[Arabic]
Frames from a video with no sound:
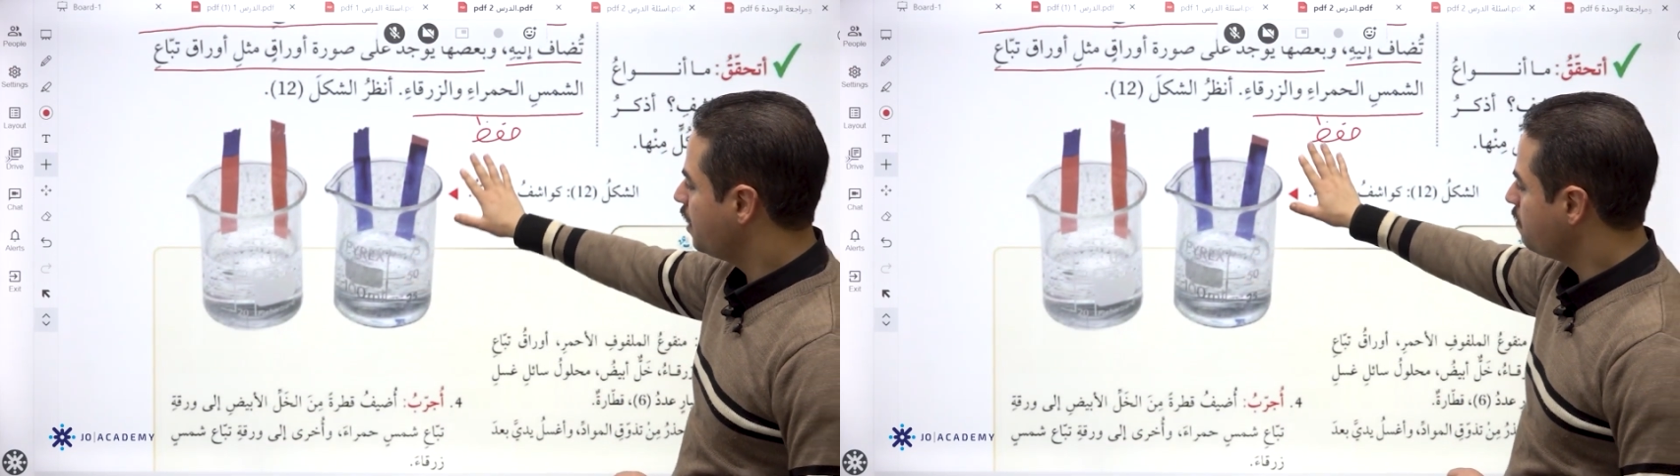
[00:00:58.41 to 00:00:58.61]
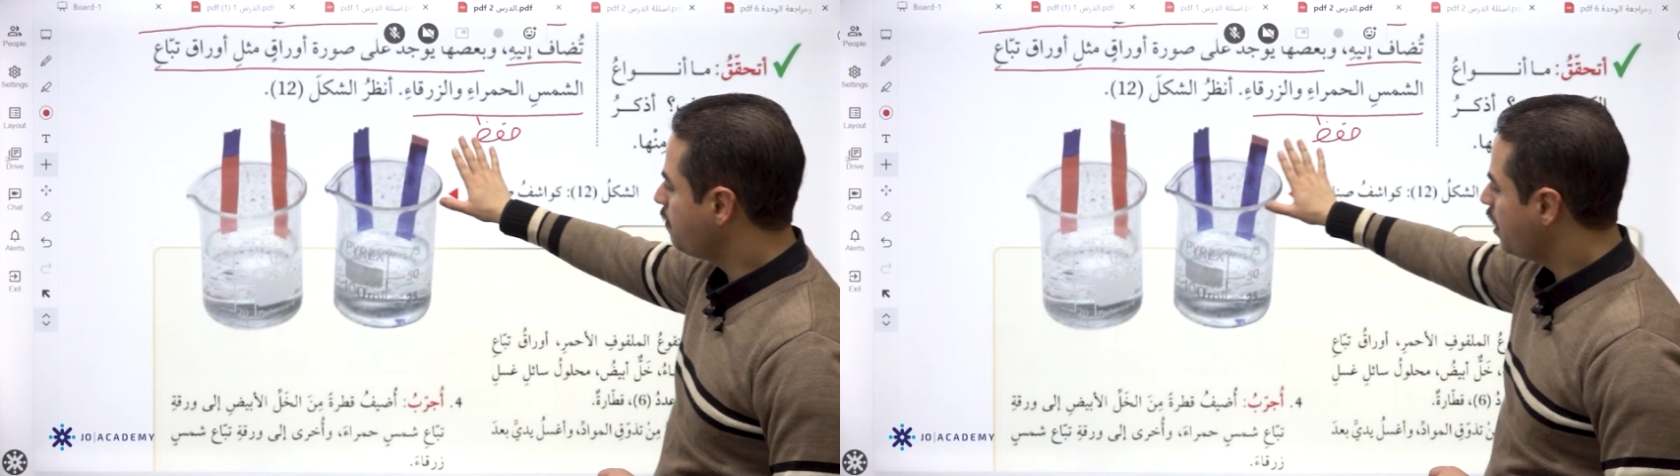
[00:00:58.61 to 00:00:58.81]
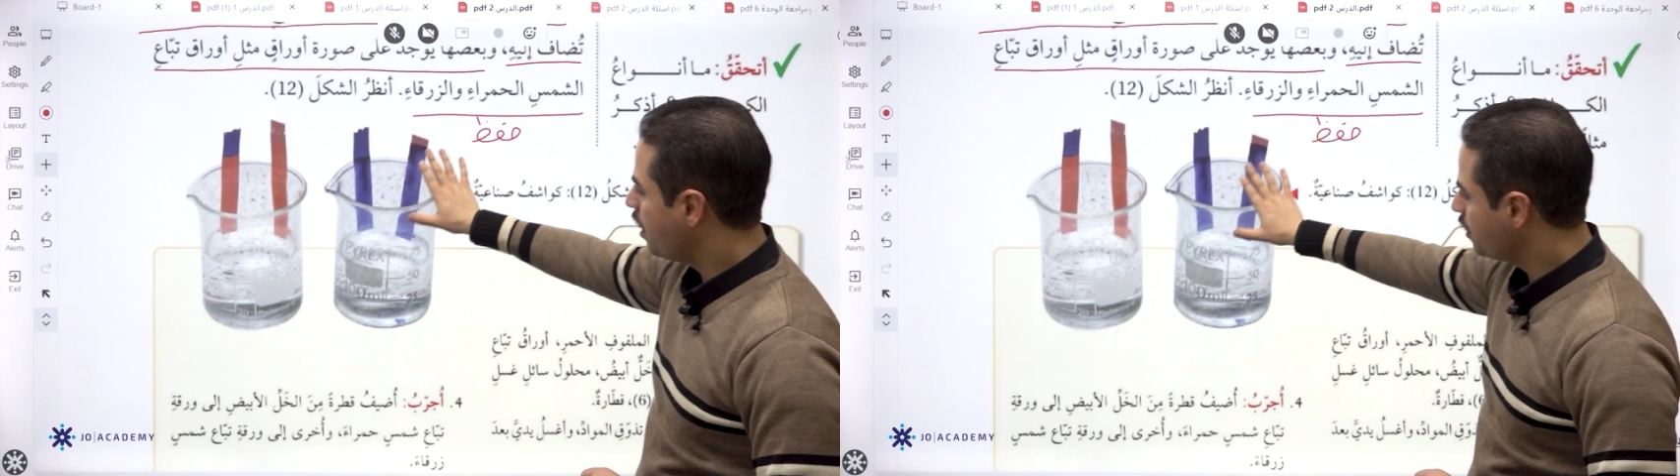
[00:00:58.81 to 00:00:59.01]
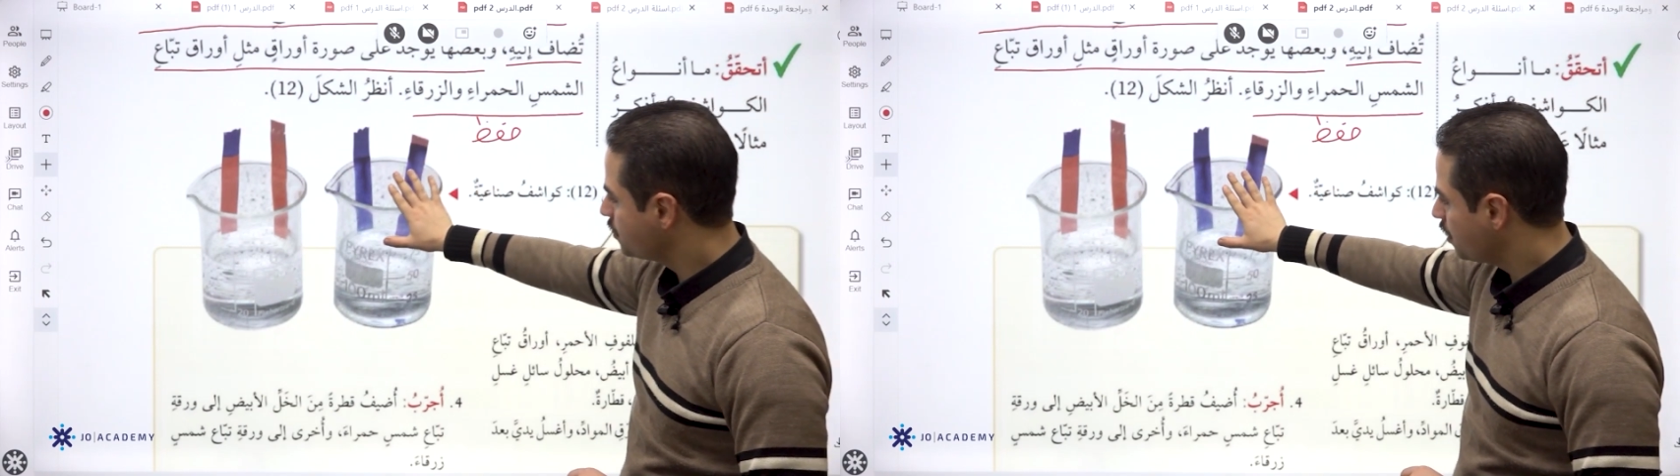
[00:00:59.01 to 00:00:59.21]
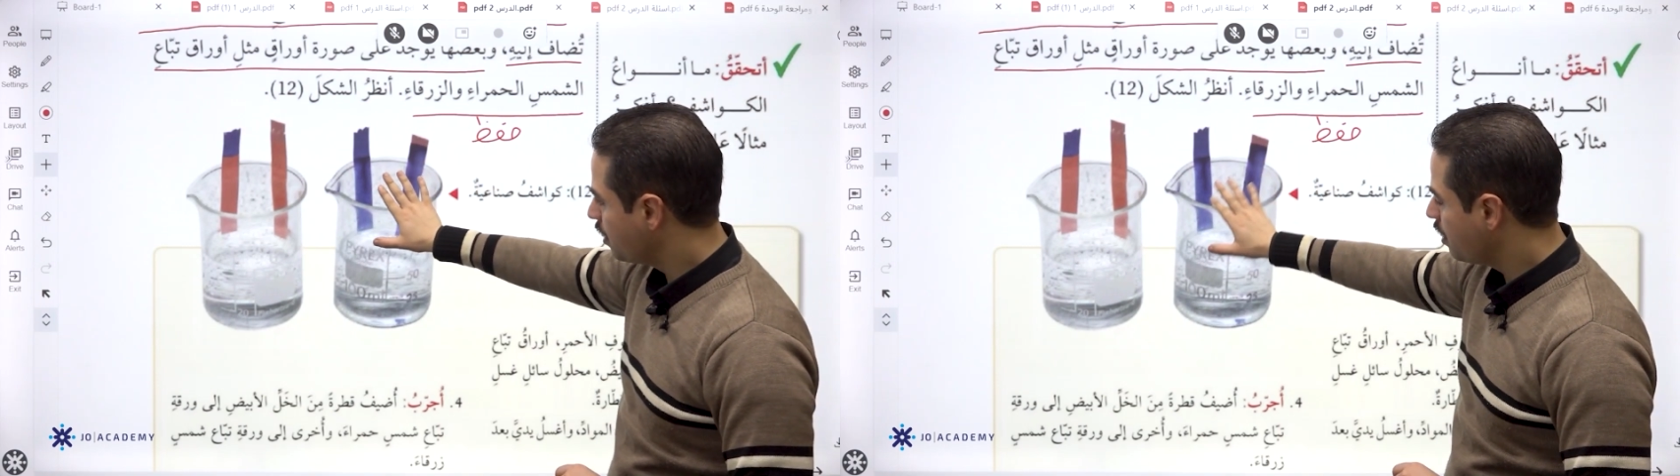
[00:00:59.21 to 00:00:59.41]
إما
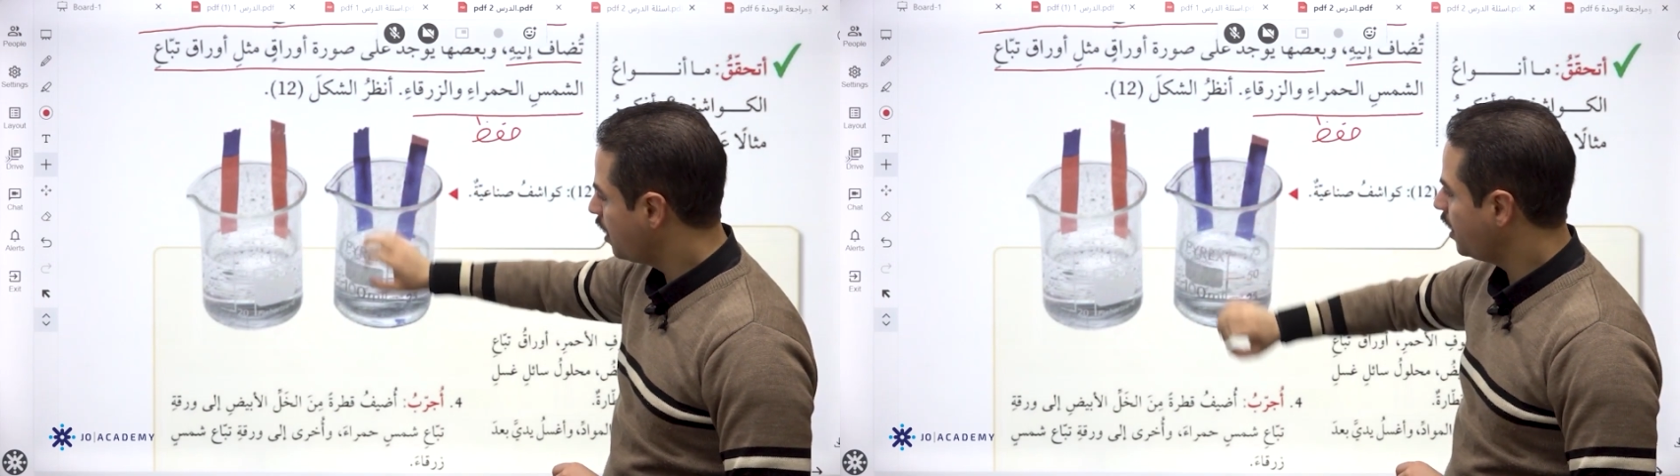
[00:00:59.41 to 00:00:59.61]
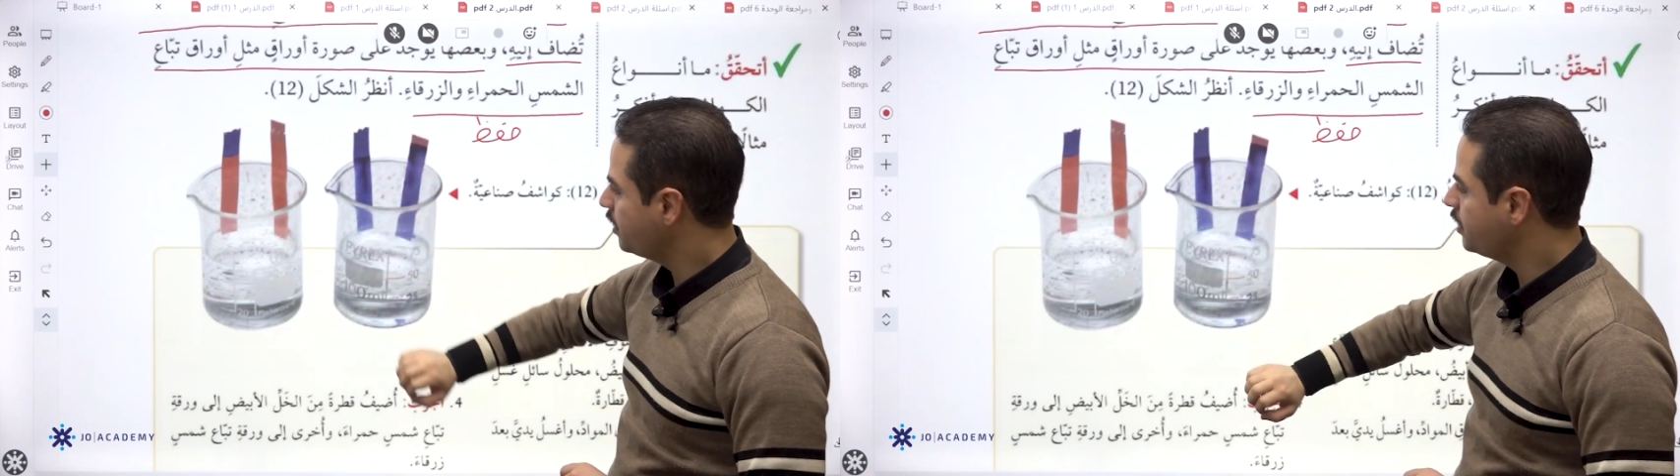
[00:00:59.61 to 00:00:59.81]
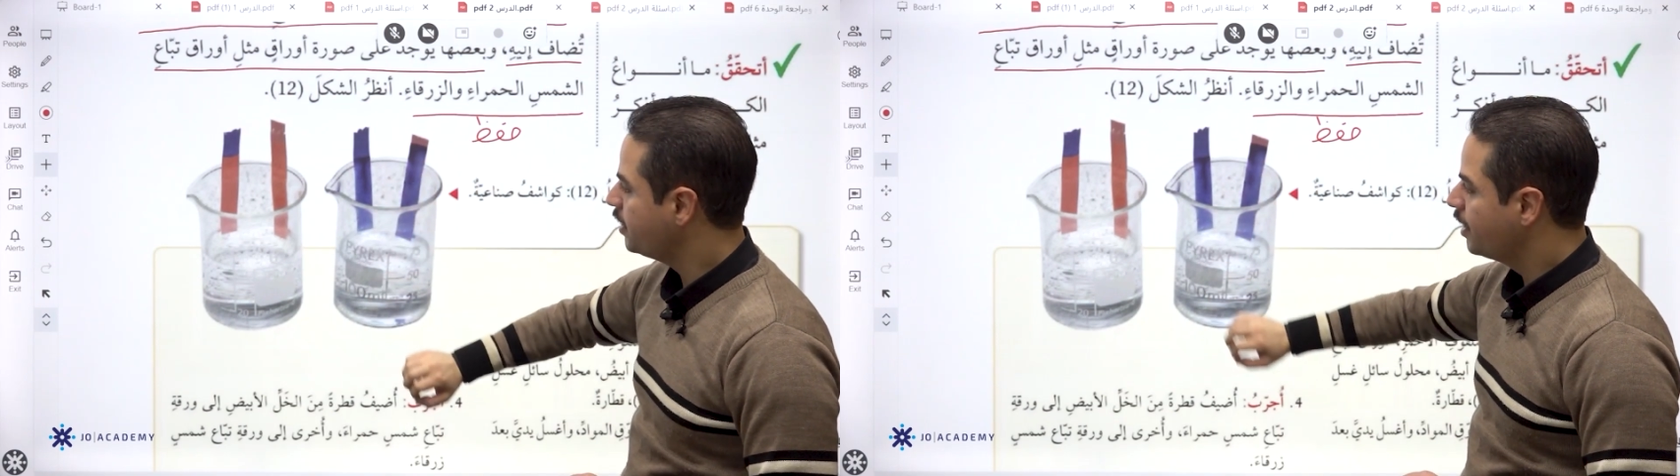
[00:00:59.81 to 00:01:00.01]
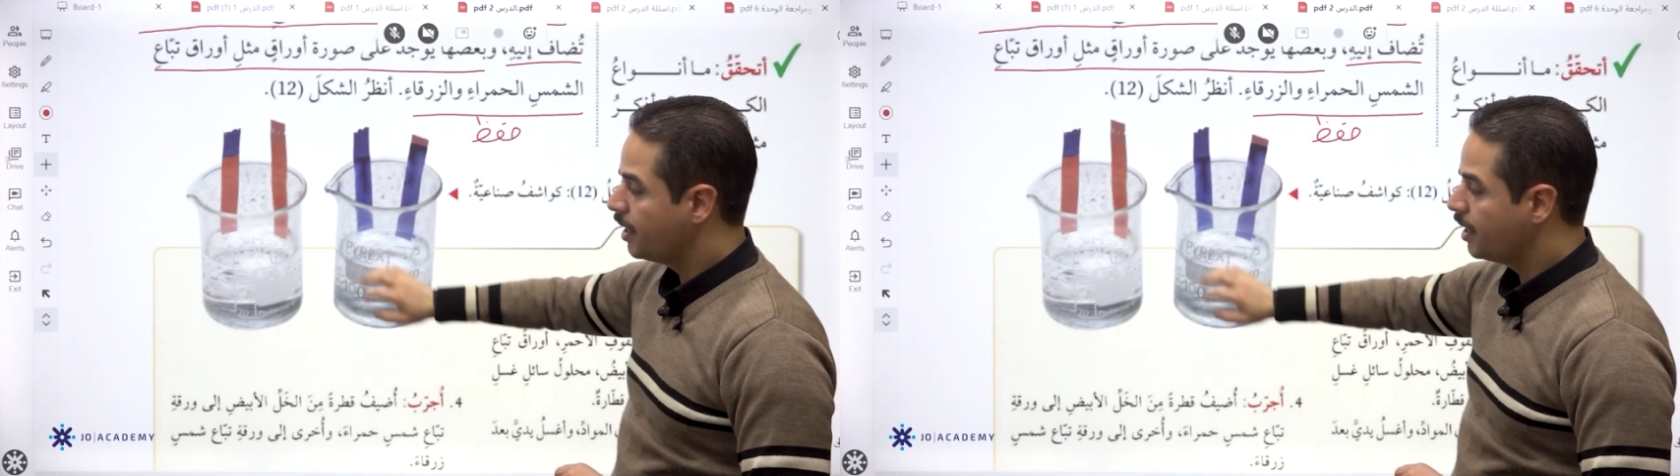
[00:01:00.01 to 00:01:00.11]
أزرق قاعدي